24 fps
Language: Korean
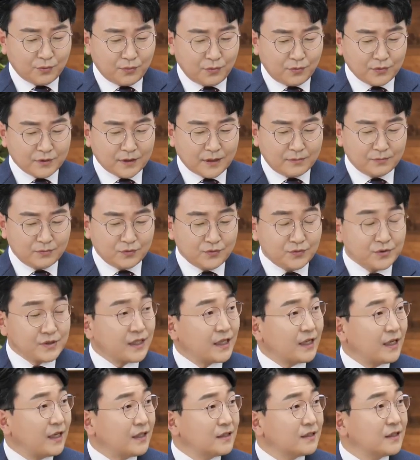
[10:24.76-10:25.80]
부동산
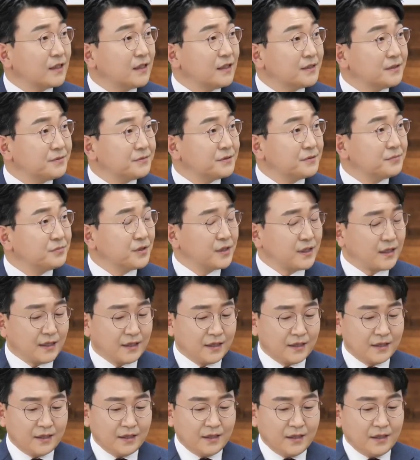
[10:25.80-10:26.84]
문제 아닌가 예, 싶습니다.
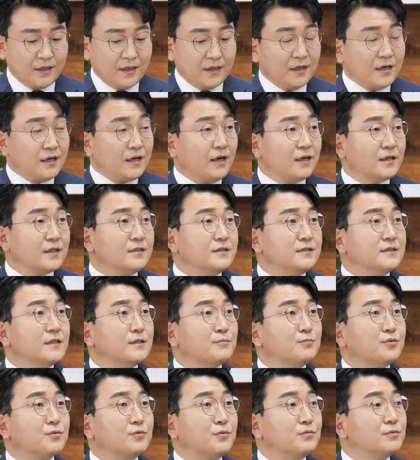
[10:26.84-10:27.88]
예. 어,
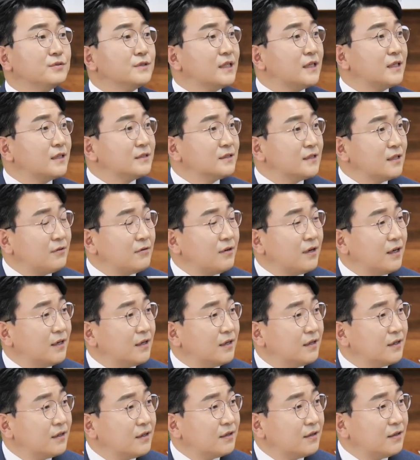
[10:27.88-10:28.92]
현재 부동산 상황
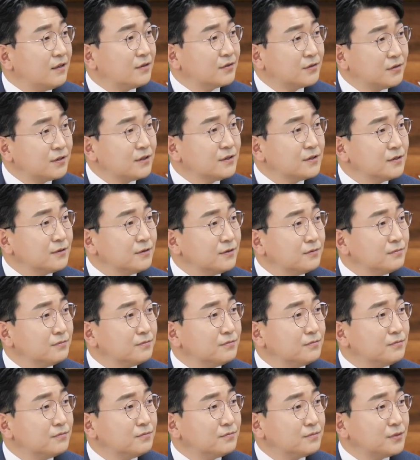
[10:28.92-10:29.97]
어떻게
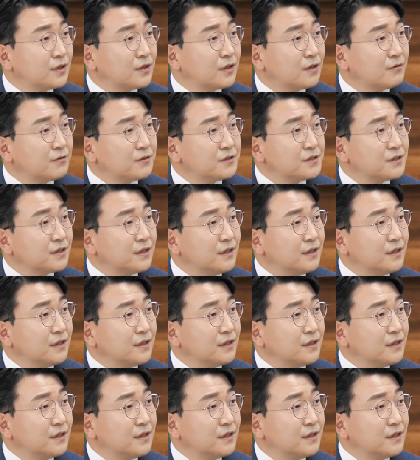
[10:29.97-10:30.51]
지금 평가하고